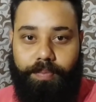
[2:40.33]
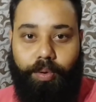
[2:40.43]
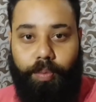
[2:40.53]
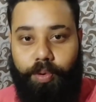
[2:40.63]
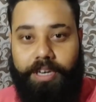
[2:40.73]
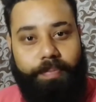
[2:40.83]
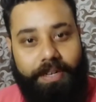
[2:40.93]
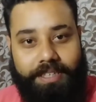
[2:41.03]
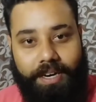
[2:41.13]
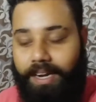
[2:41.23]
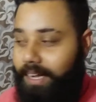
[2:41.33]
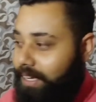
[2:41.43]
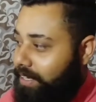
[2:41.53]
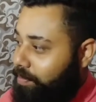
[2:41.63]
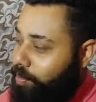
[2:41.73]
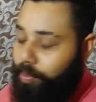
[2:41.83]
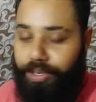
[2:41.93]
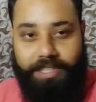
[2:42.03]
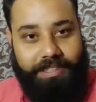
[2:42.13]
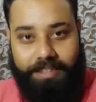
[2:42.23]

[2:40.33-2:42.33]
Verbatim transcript: প্রভুর কৃপা ছাড়া প্রভুর ইচ্ছা